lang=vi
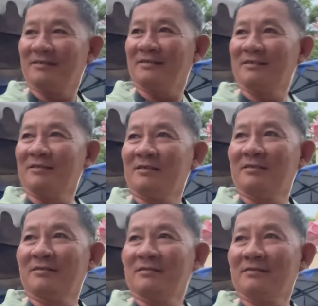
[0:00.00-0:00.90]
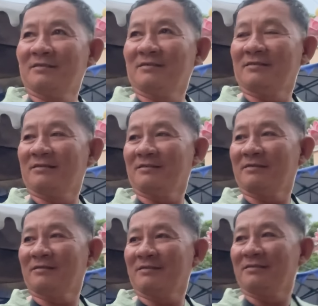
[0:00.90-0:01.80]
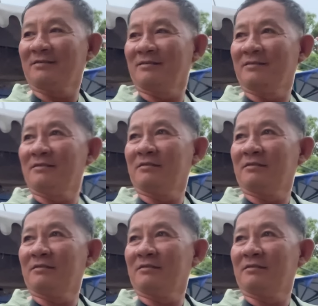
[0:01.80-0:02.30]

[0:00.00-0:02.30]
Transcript: nhiêu à, cuộc lễ rồi chú